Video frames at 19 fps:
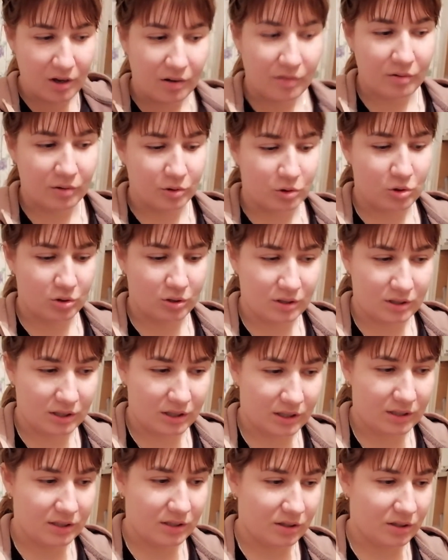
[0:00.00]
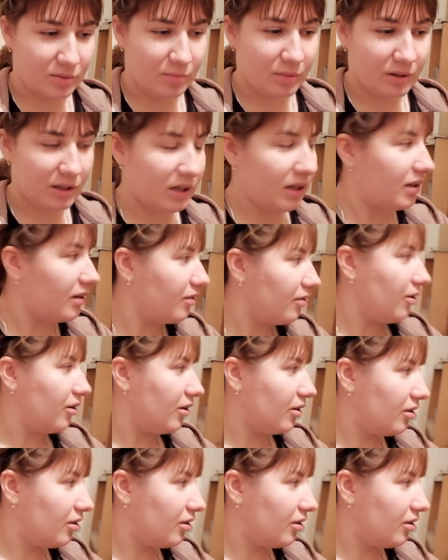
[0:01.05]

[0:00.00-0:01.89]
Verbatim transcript: Вот, что-то захотелось банану.